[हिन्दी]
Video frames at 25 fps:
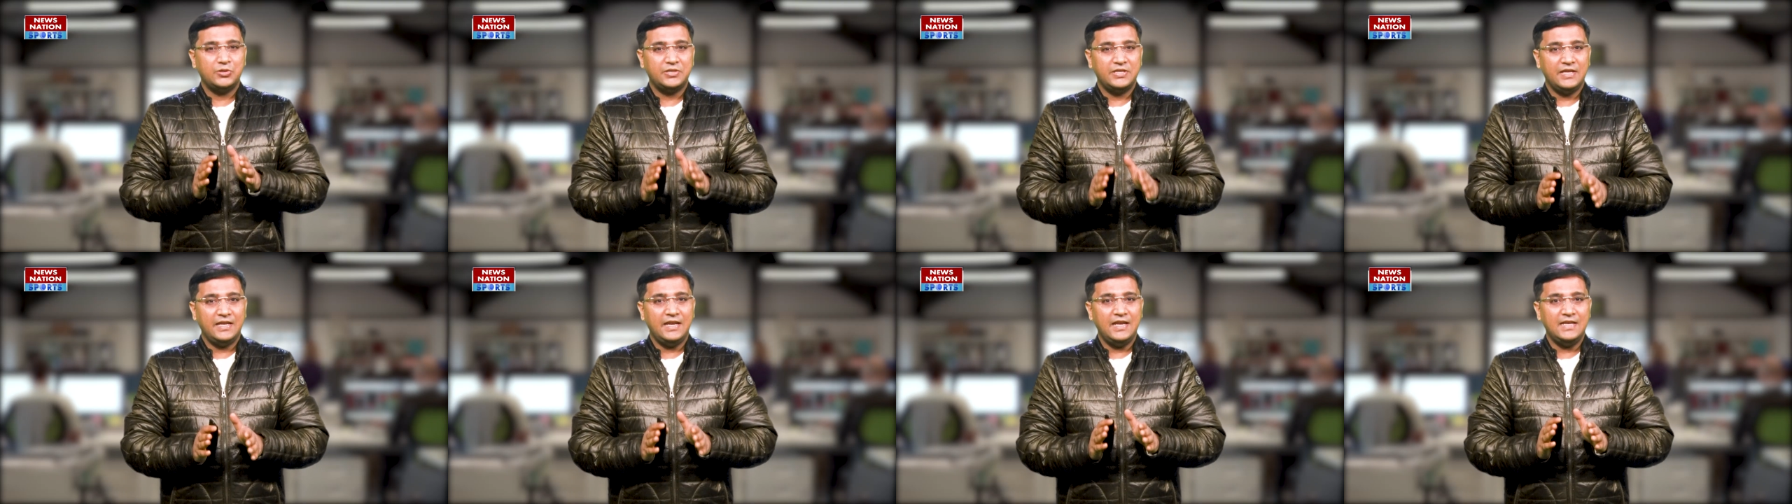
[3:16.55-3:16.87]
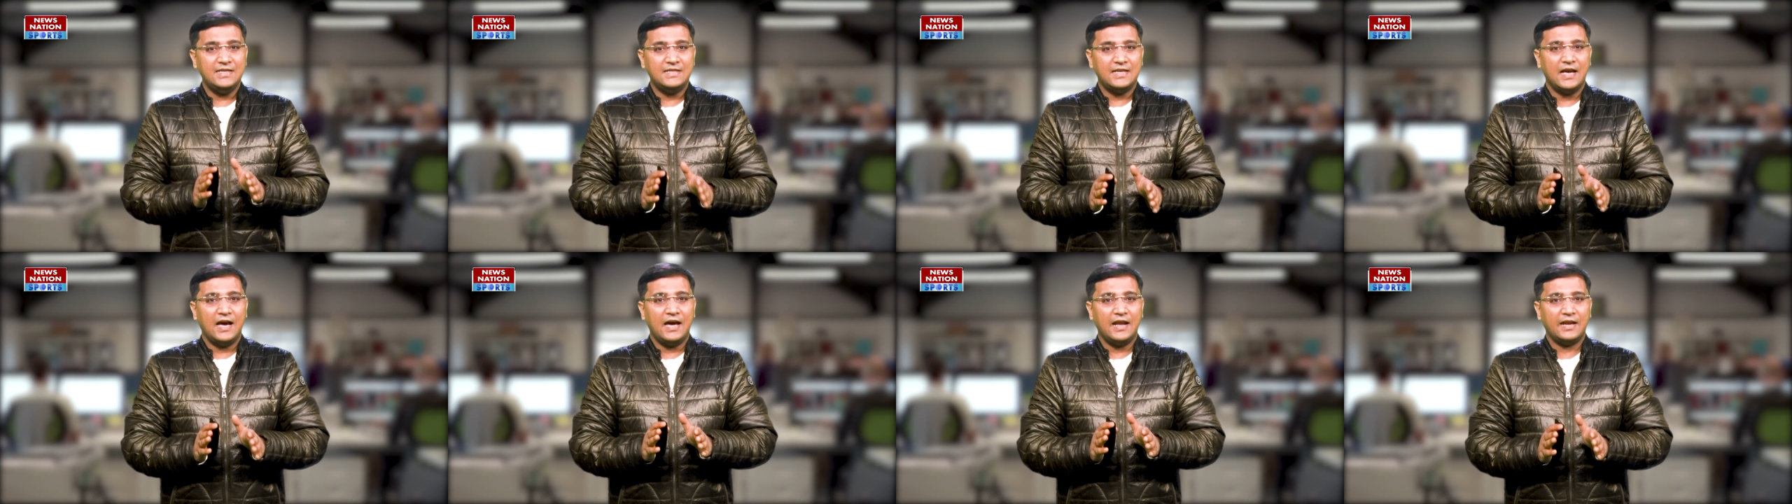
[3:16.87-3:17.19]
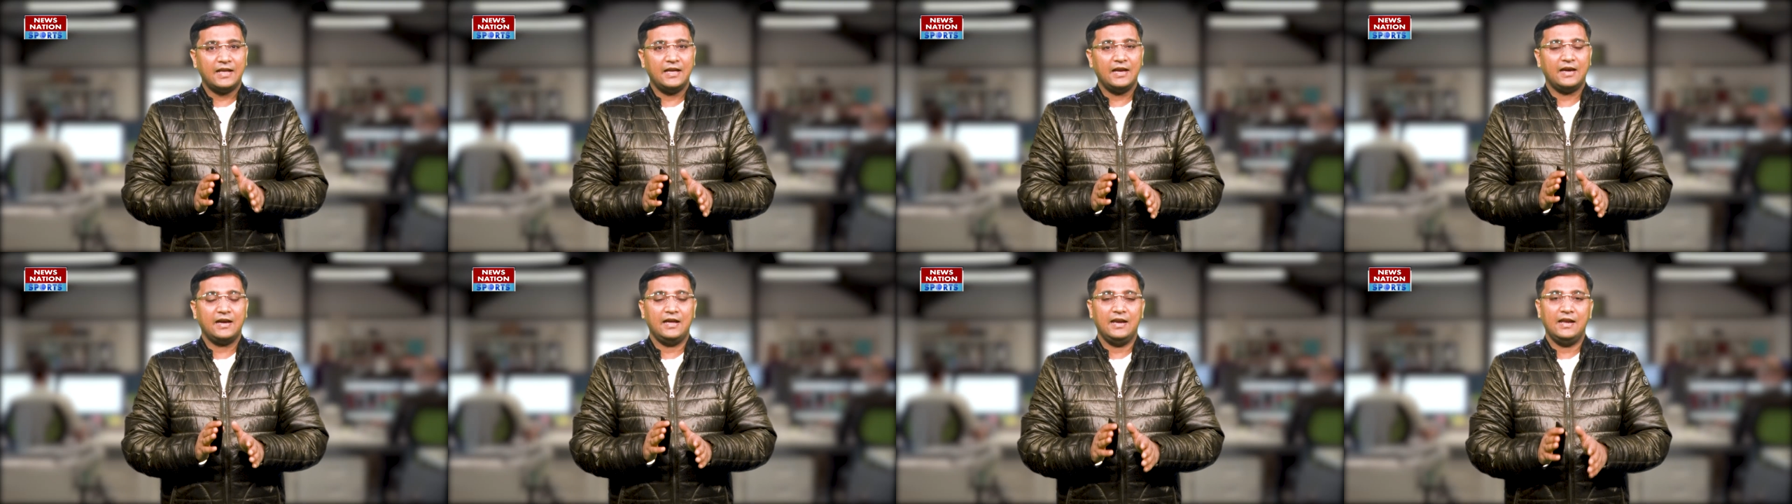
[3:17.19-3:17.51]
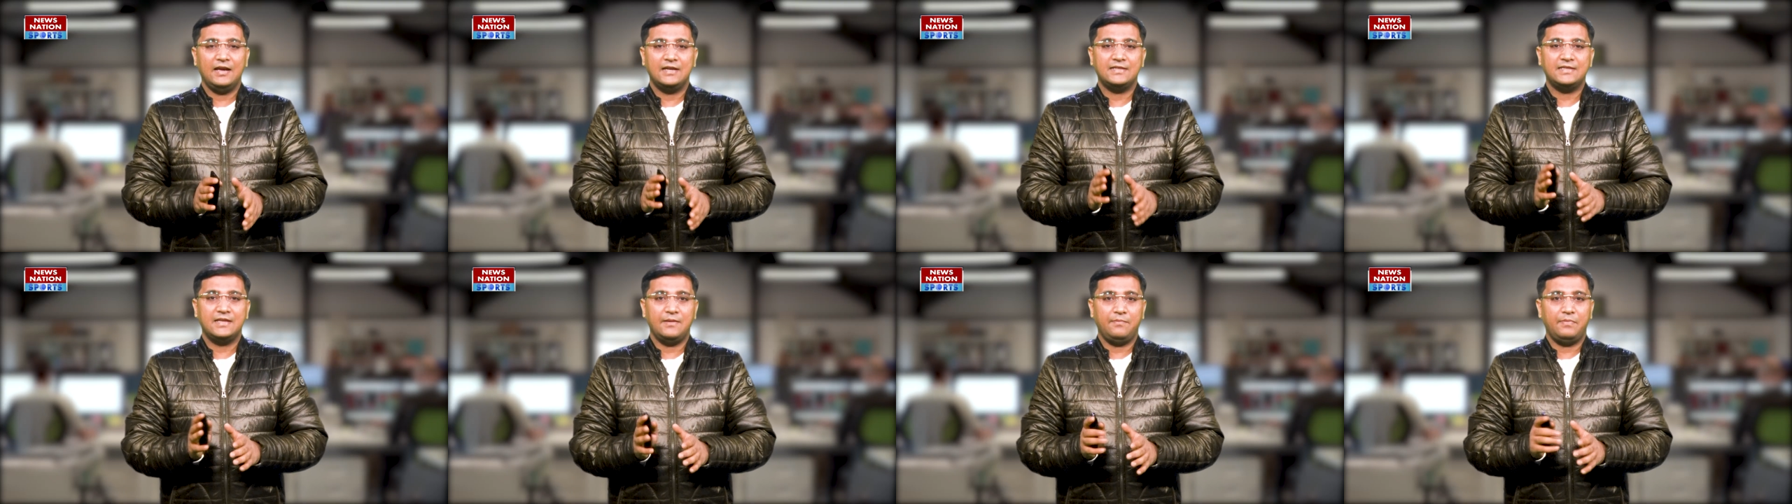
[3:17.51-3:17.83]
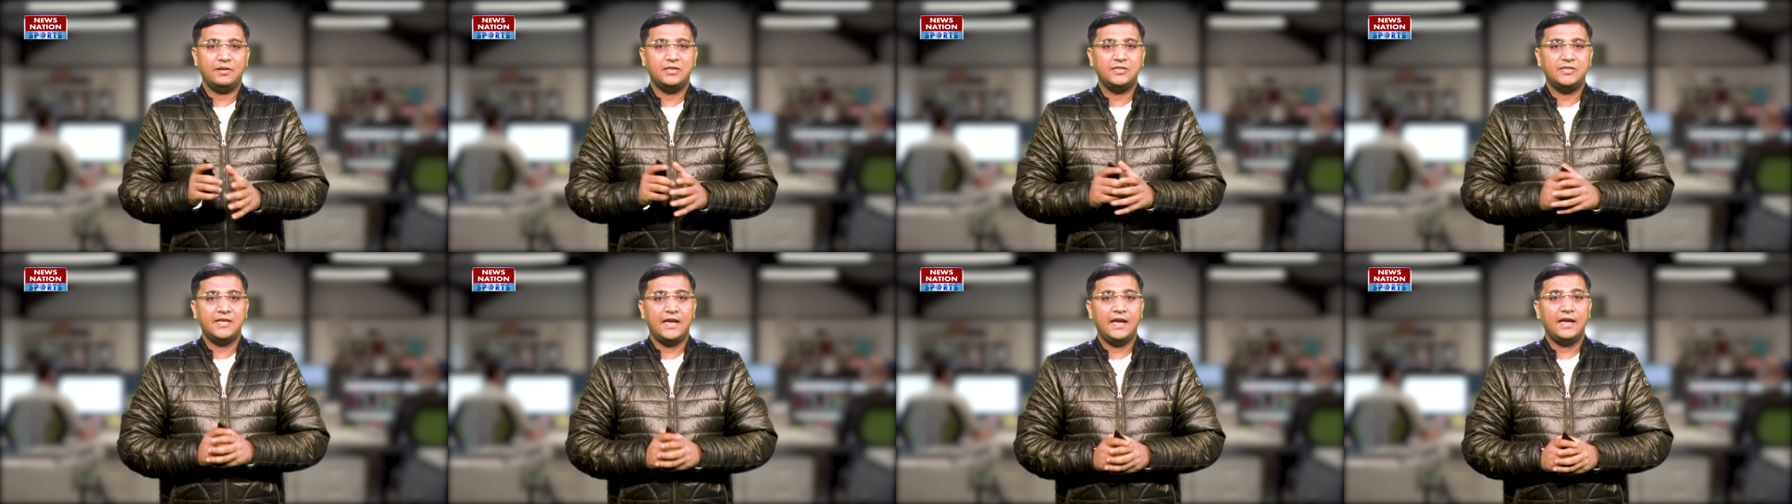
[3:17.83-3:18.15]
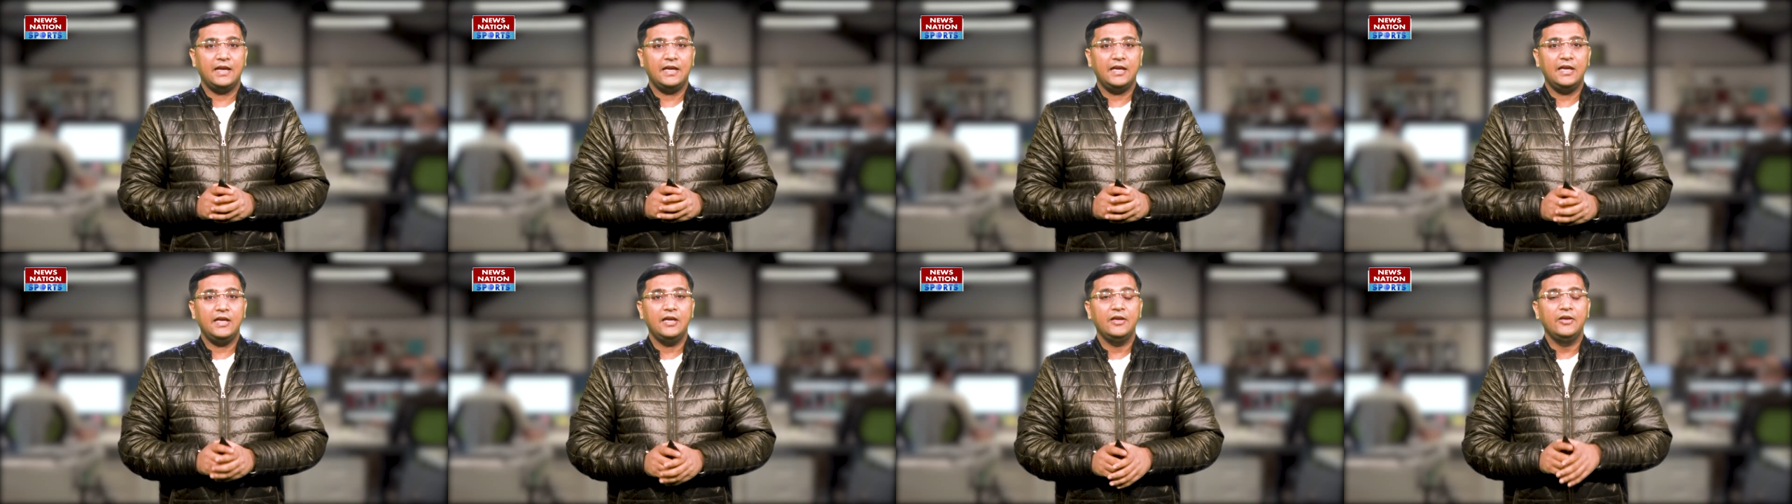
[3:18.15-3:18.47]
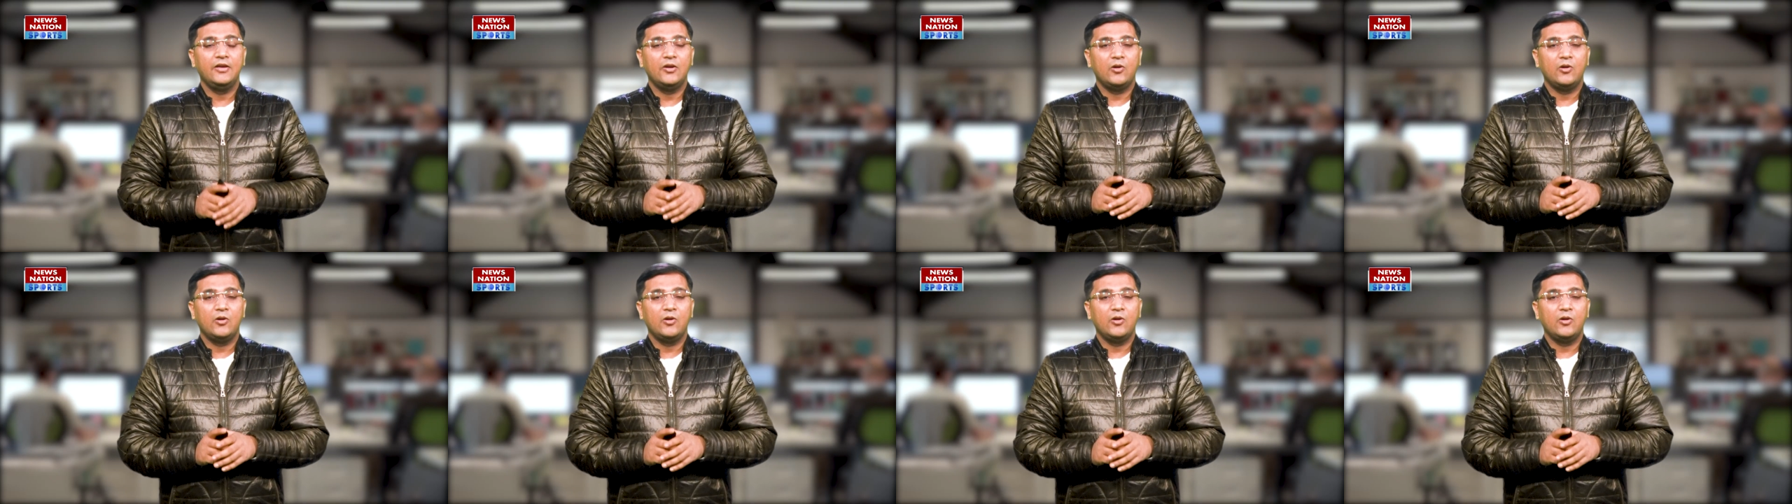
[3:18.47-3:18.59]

सीरीज़ हार के कलंक से बच जाएगी